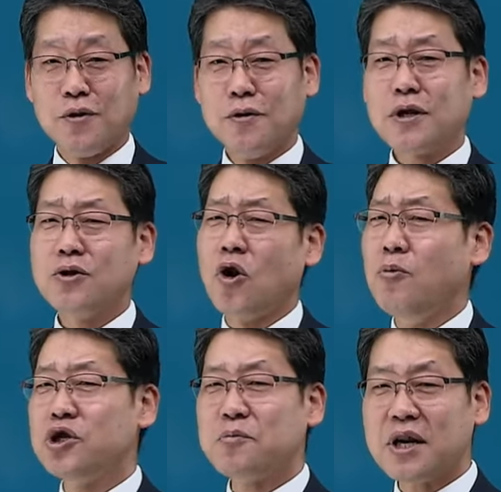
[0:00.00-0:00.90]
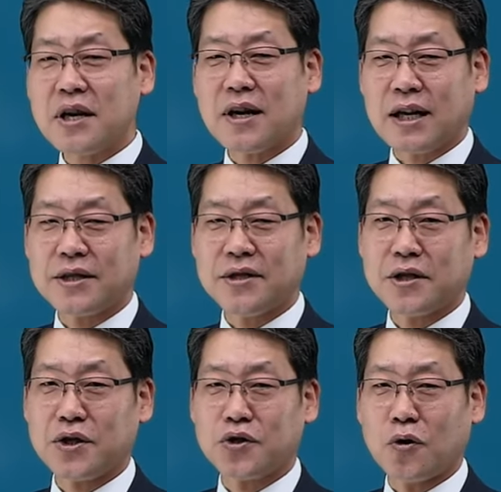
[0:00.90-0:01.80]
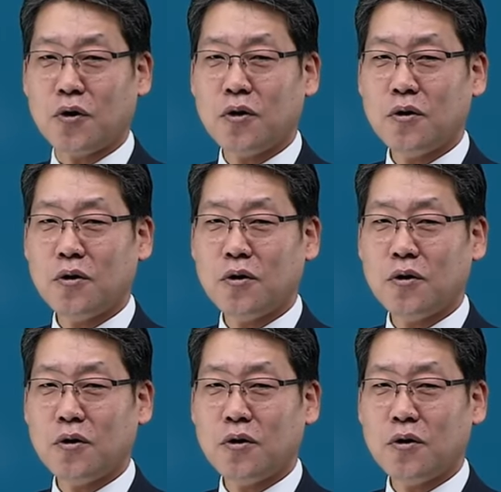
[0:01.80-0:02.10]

그러니까 너무 쉽게 생각한다는 얘기죠.